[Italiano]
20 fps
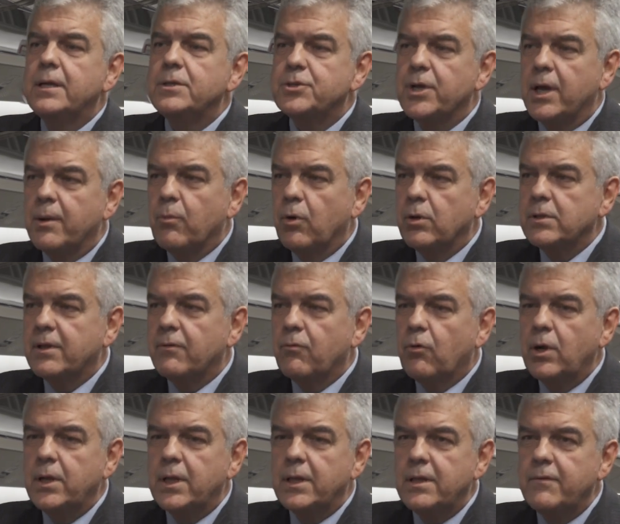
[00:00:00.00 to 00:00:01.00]
c'è molta
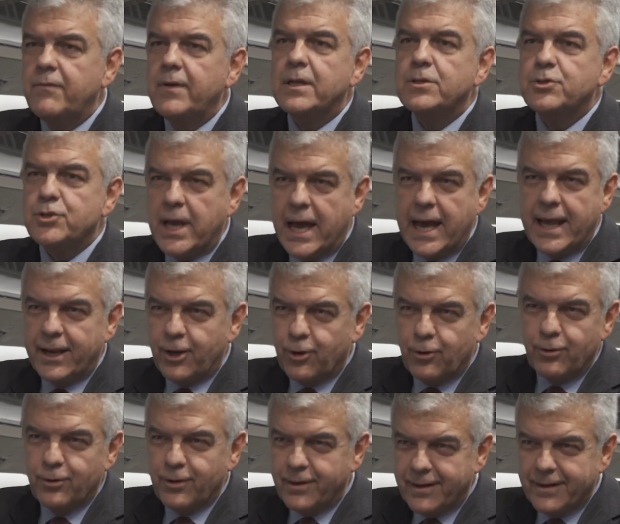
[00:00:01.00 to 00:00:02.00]
voglia di viaggiare
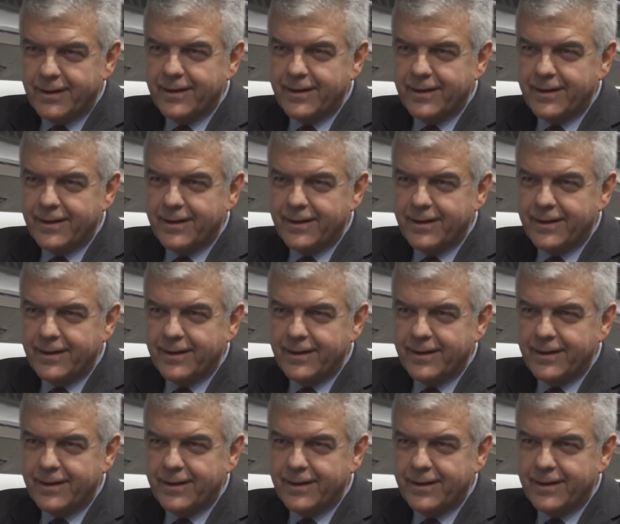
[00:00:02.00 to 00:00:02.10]
con,